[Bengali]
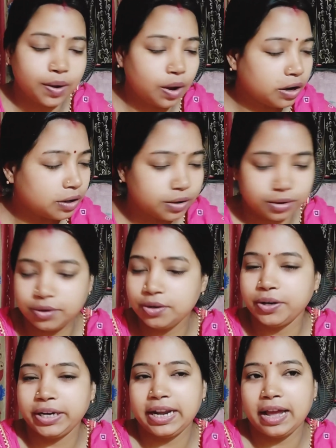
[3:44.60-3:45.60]

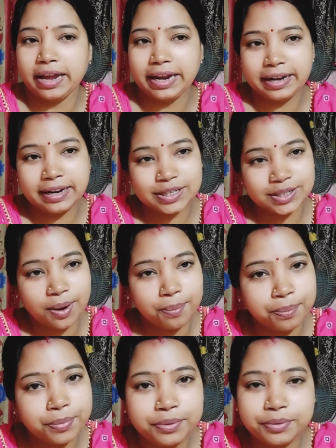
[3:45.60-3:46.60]
কখনোই না এটা
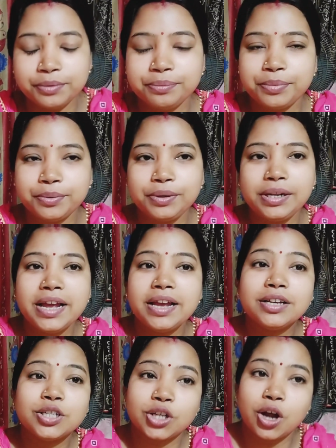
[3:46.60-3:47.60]
সম্পূর্ণ ভুল
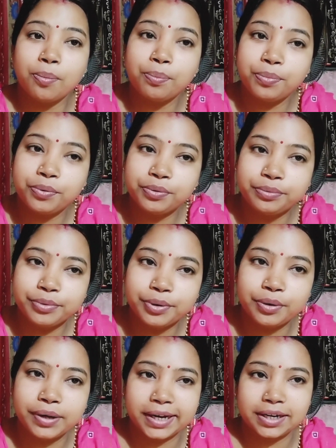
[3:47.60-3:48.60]
সম্পূর্ণ
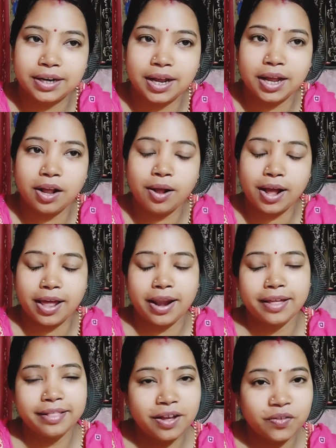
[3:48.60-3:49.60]
একটা
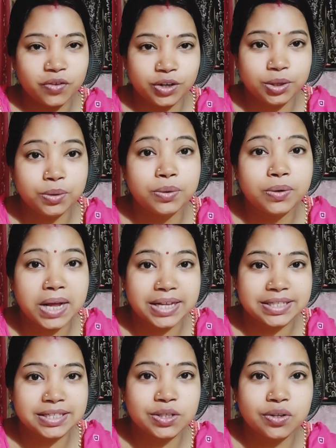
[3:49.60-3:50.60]
আলাদা ভিডিও
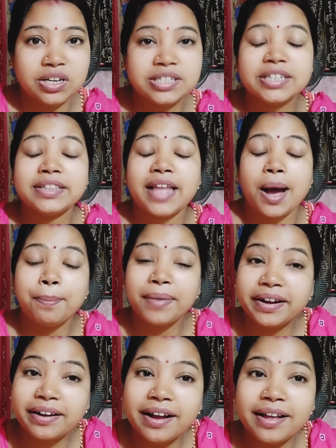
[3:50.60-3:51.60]
আসতে চলেছে
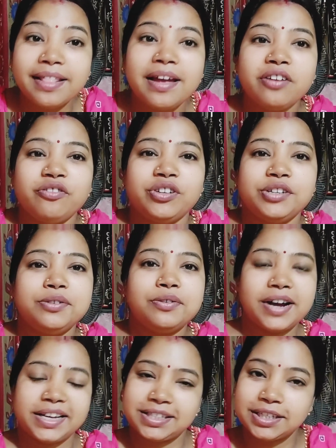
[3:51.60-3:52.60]
ধামাকাদার ভিডিও
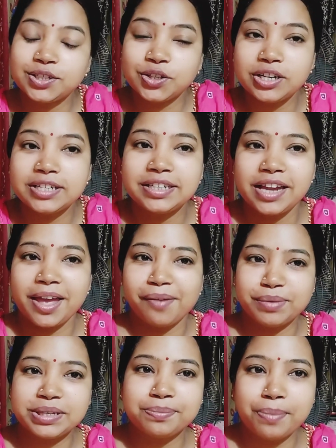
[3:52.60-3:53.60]
আসতে চলেছে
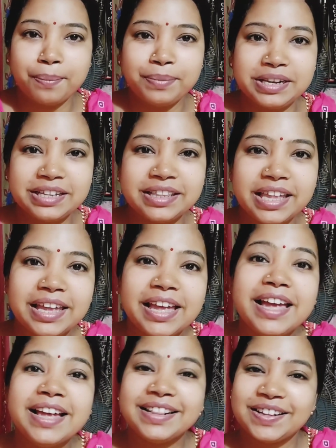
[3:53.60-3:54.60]
এম এস ফ্যামিলিতে
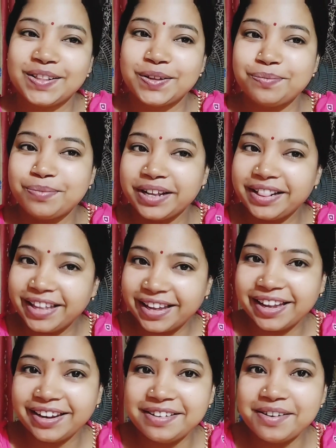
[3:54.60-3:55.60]
তো তোমরা
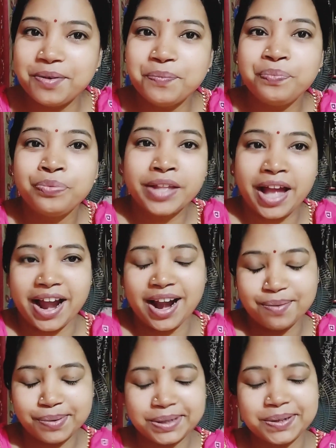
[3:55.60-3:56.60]
দেখে নিও আর
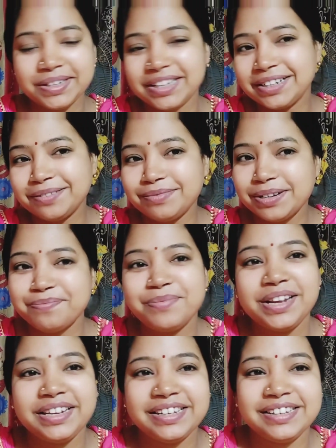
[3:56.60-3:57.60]
আমার কথা তোমরা
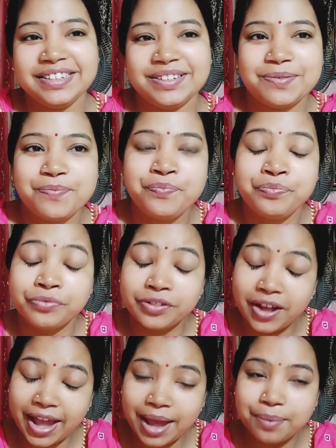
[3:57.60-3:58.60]
মিলিয়ে নিও
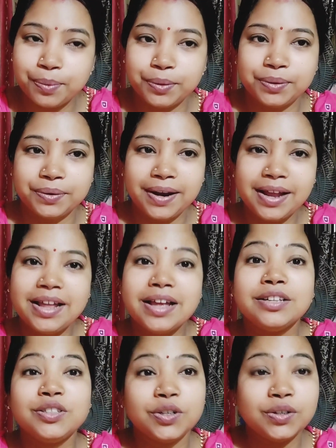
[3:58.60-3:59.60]
তো হ্যাঁ বন্ধুরা
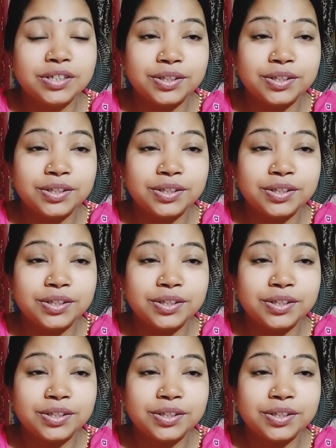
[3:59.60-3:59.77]
যদি